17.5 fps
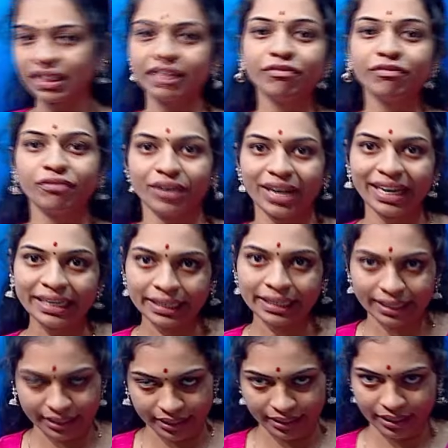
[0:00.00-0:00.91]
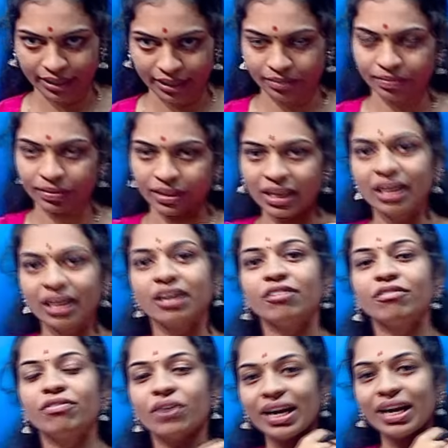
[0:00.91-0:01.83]
வந்து ஃப்ரண்ட் ரன்னிங்
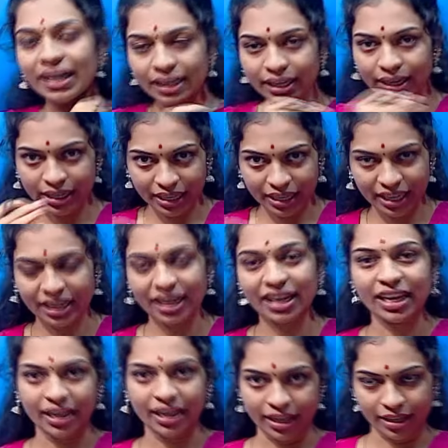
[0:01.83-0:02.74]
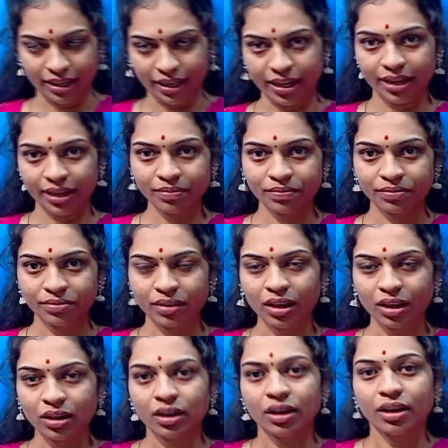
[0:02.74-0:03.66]
ஃப்ரண்ட் ரன்னிங்னா என்னென்னா
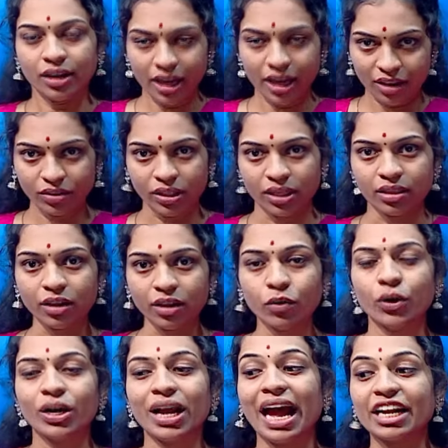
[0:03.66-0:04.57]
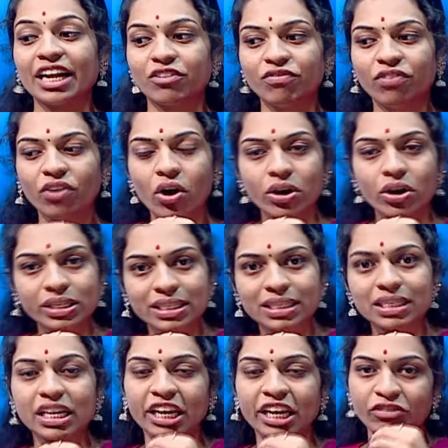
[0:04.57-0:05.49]
நான் வந்து ஒரு
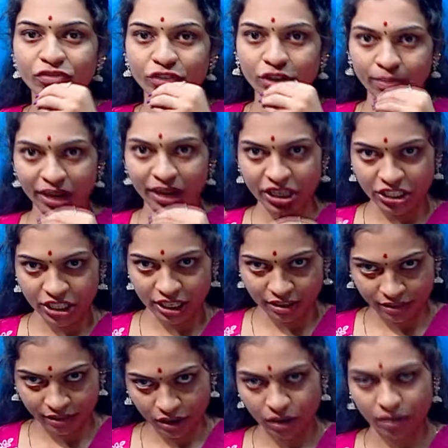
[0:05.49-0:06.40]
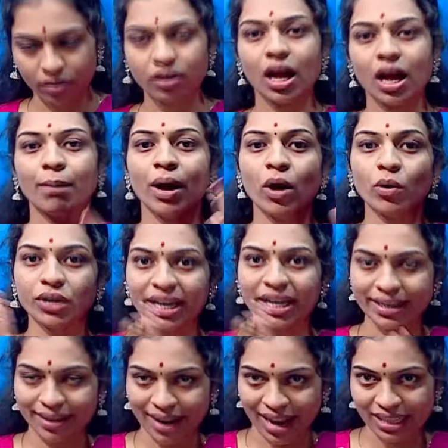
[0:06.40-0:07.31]
அட்வான்ஸ்டு இன்ஃபர்மேஷன் அபவுட்
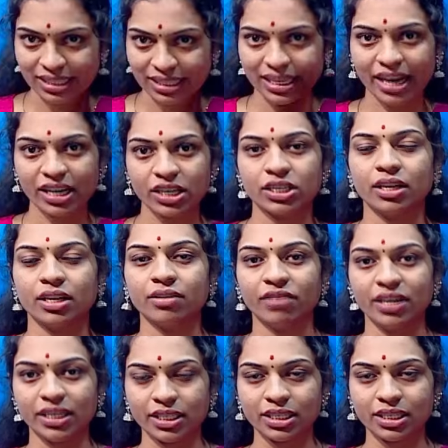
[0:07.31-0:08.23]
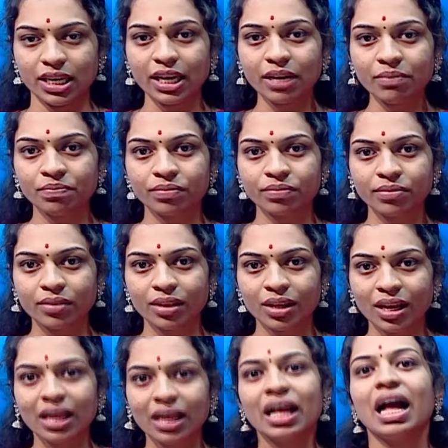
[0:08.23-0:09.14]
எ டிரான்சாக்ஷன் வச்சு
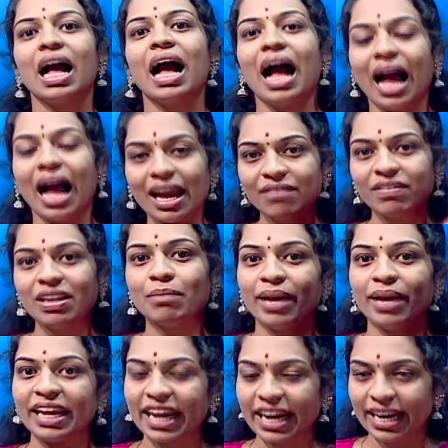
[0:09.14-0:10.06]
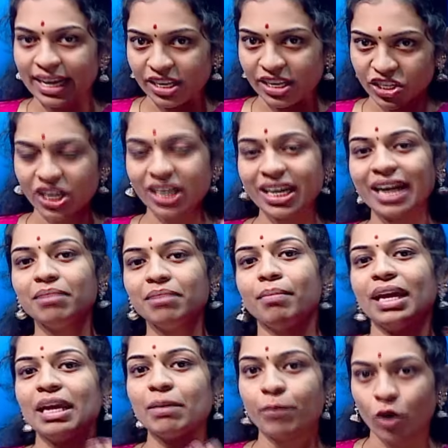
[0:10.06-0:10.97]
ஐ வில் மேக் ஏ டெசிஷன் அண்ட்
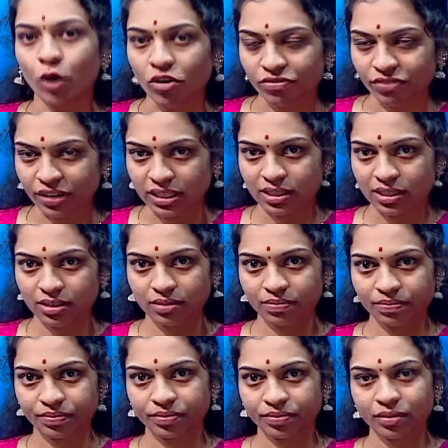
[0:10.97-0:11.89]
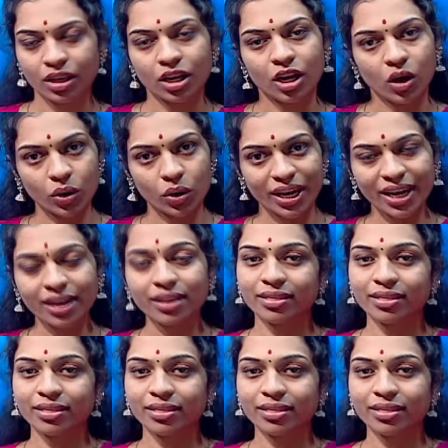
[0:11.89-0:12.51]
மேக் ப்ராஃபிட்ஸ் ஓகே